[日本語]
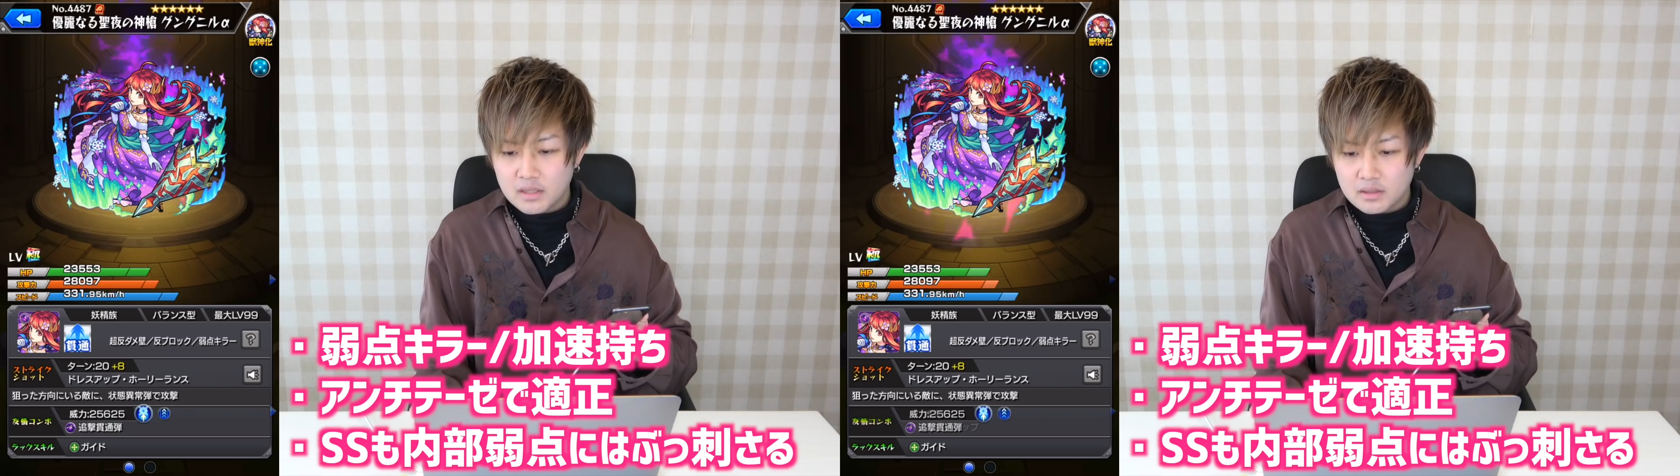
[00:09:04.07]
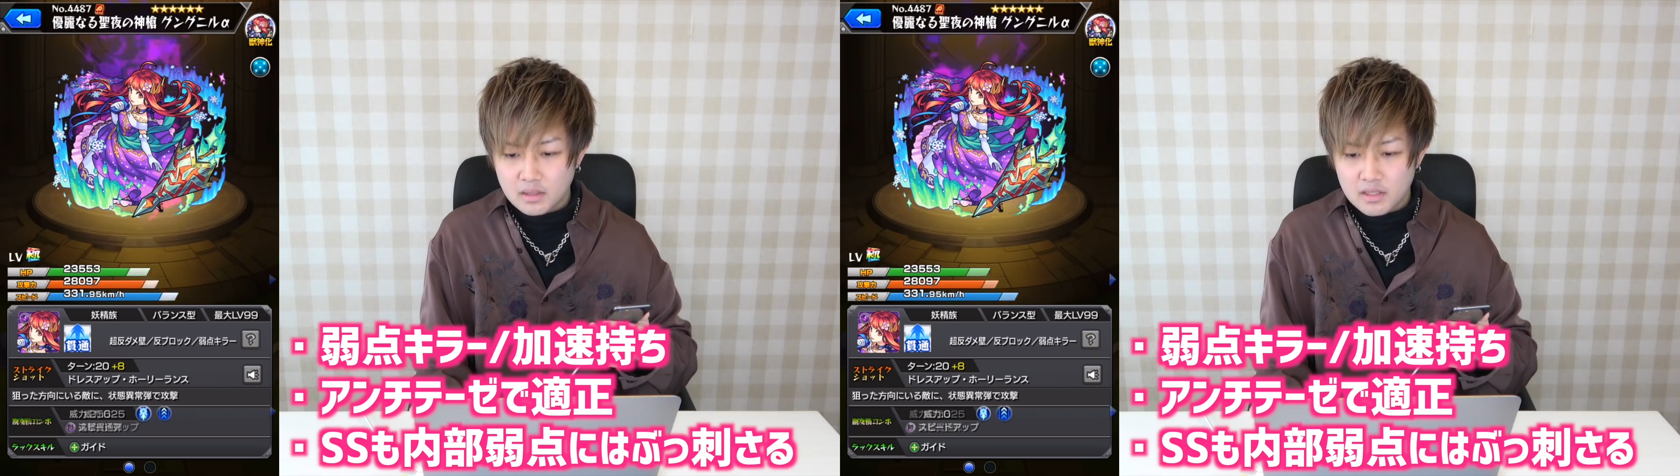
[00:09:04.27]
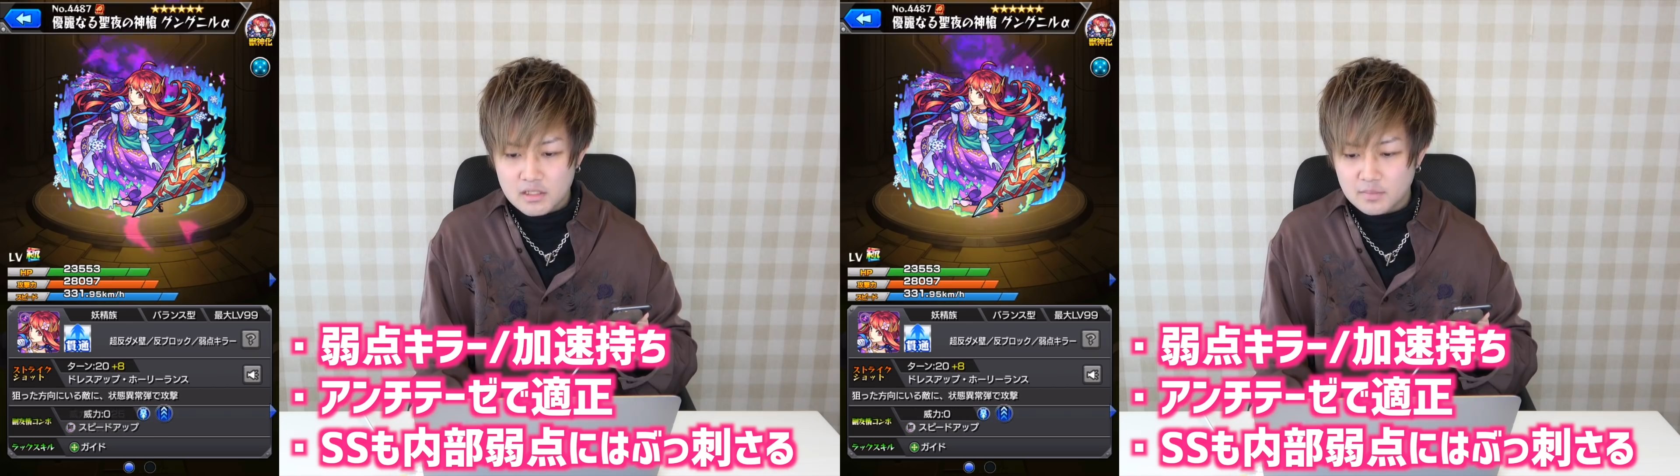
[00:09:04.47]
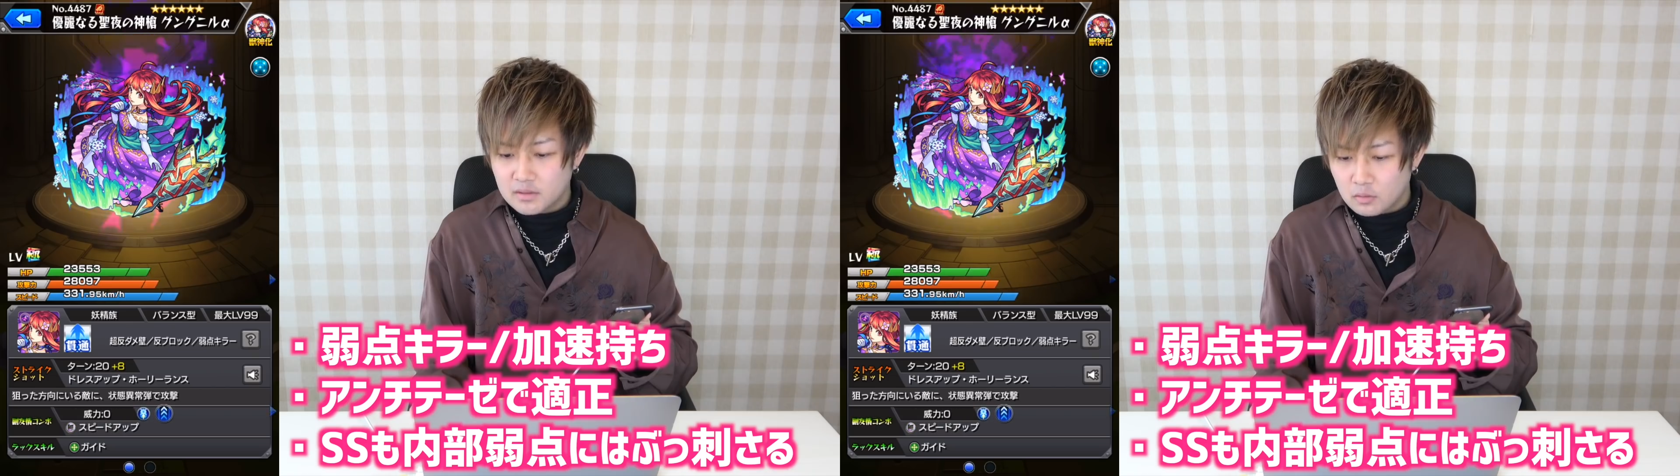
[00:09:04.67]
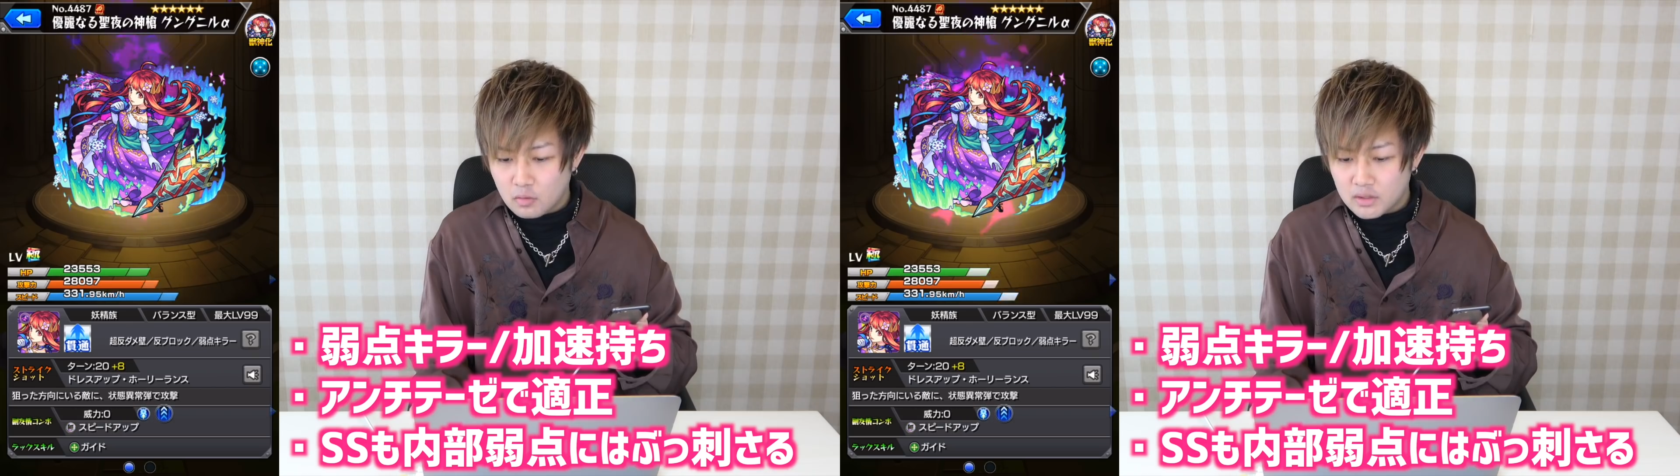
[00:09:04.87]
だったら一
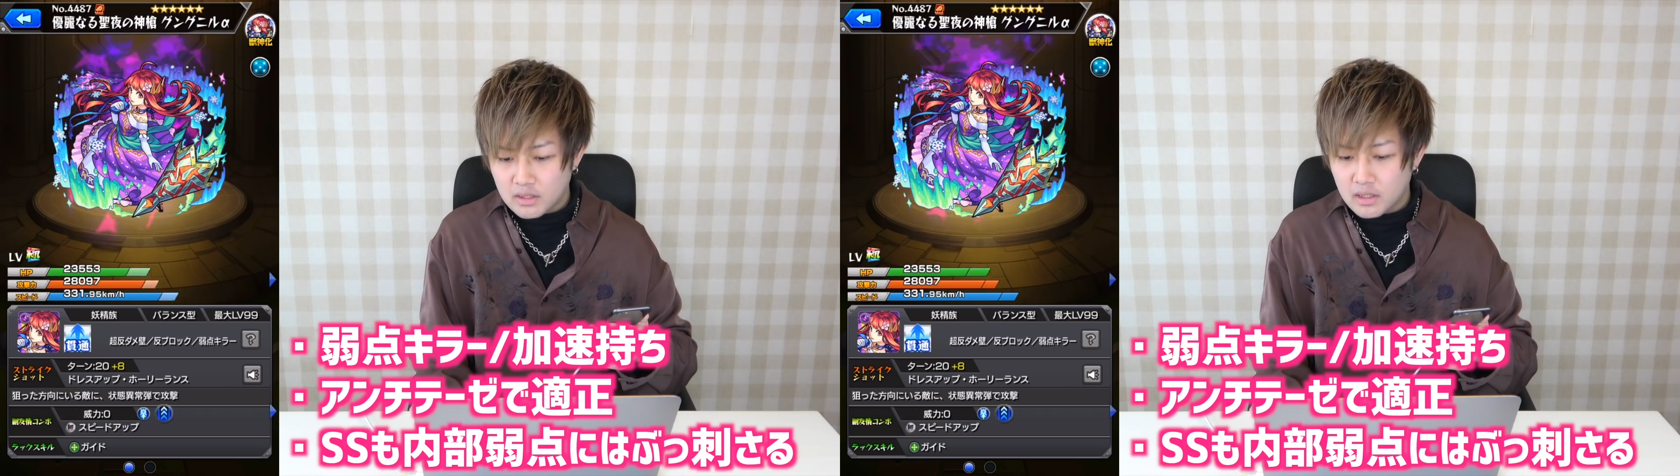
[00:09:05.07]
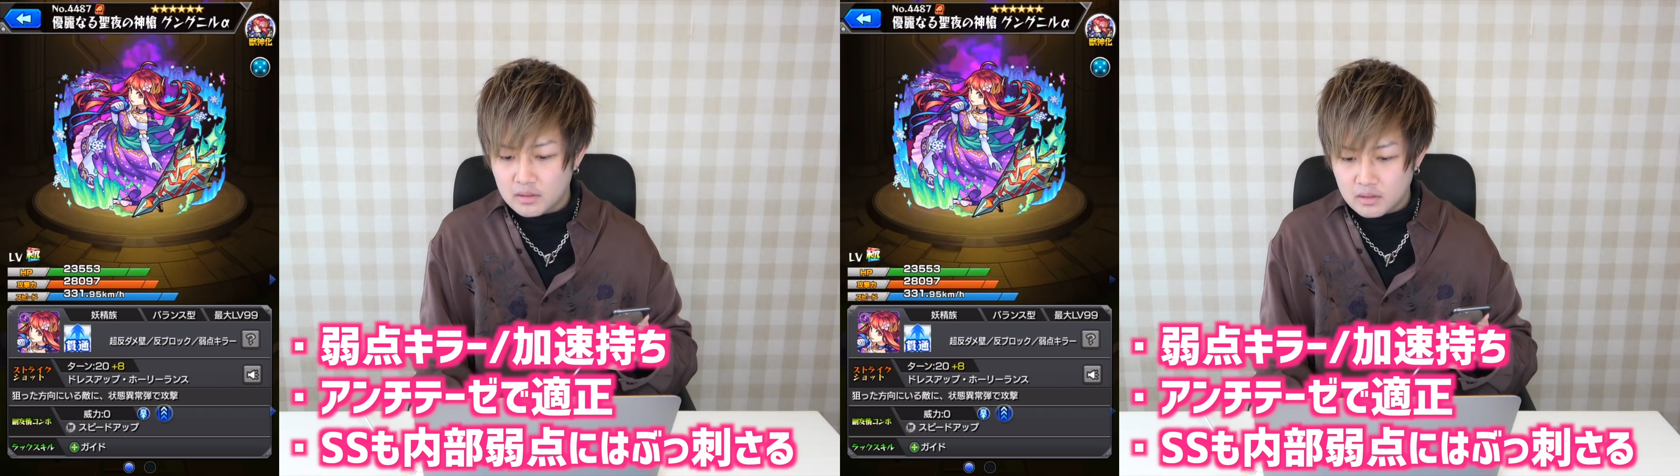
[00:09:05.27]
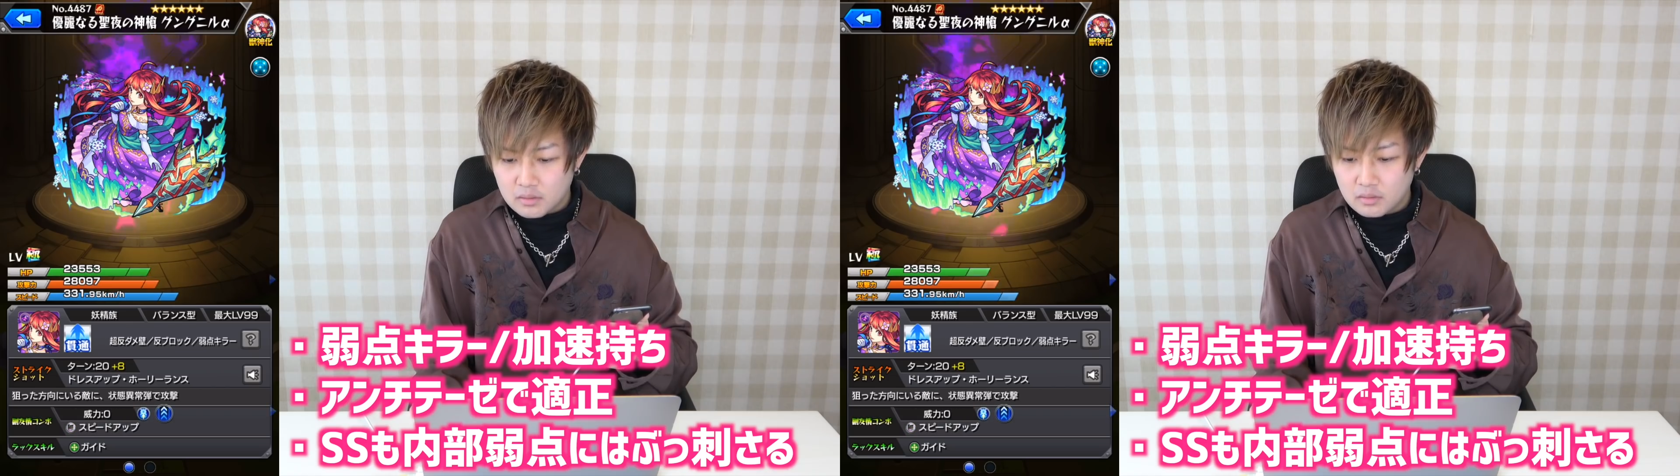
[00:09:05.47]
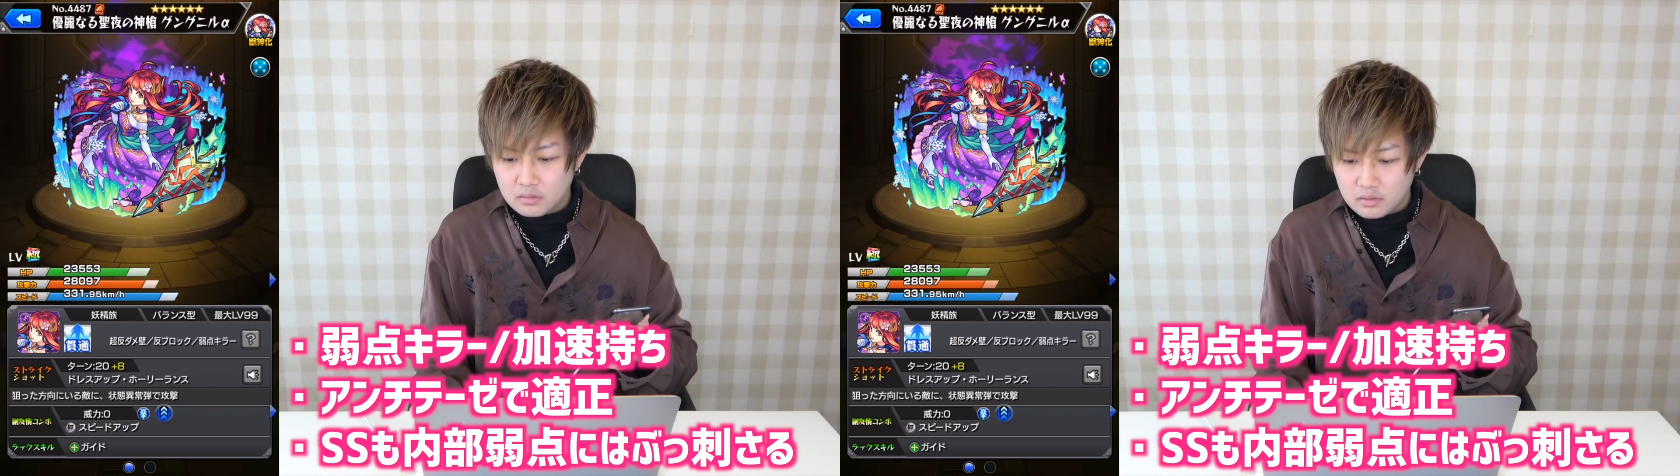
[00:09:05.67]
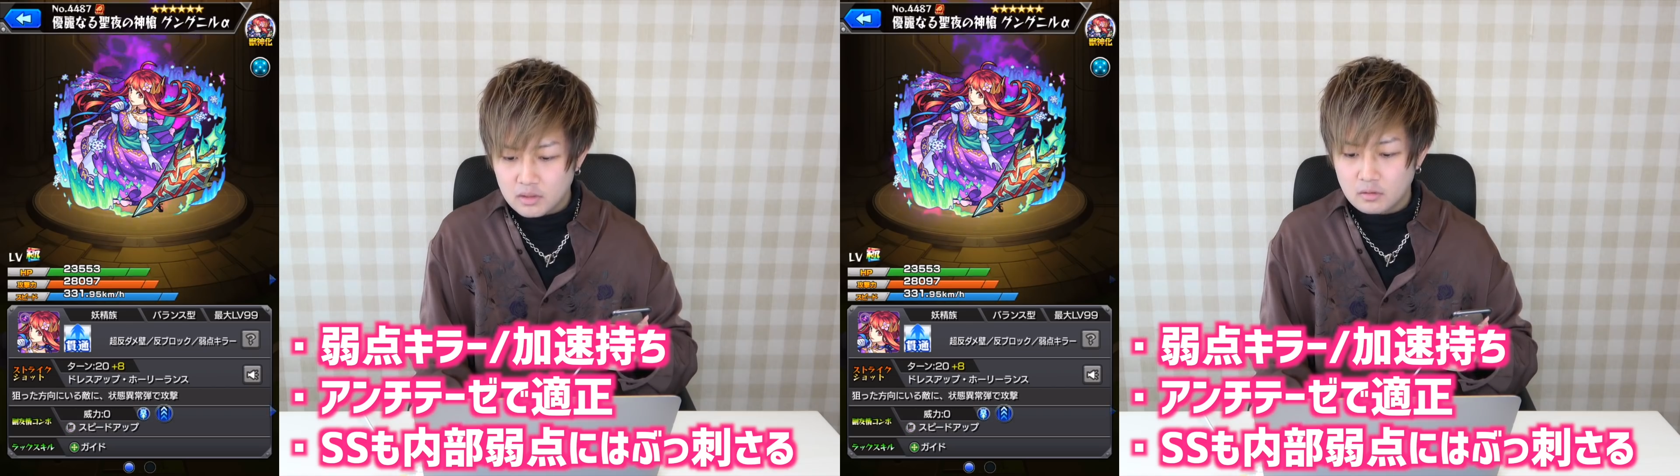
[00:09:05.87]
番の大当たりかなという
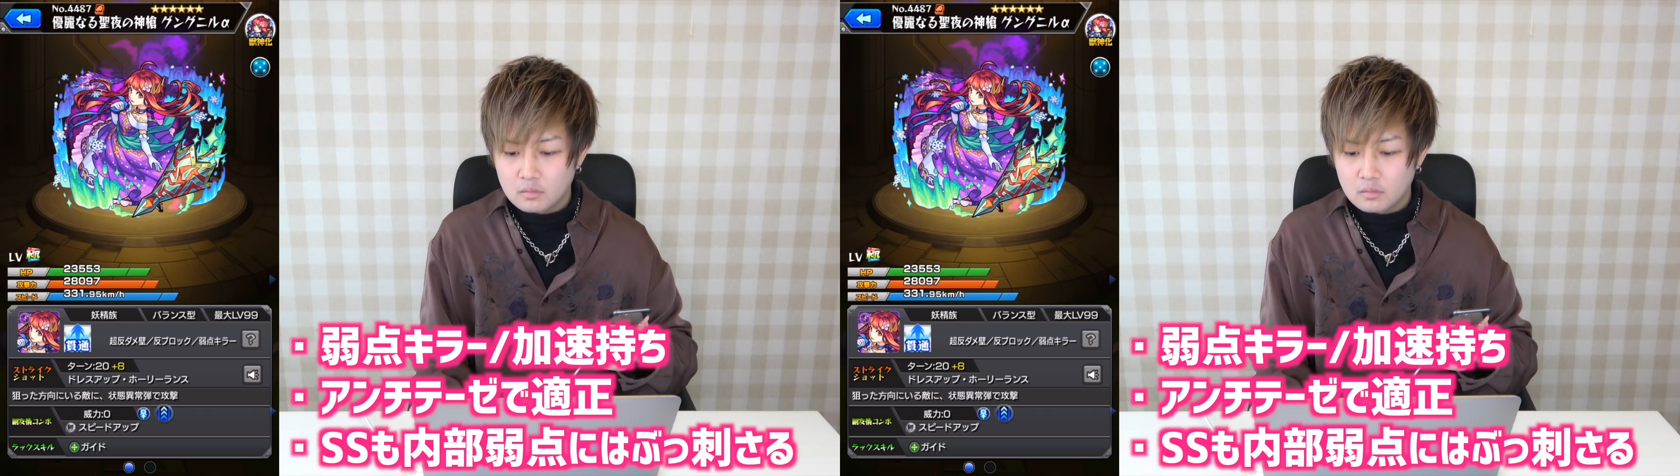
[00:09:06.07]
風に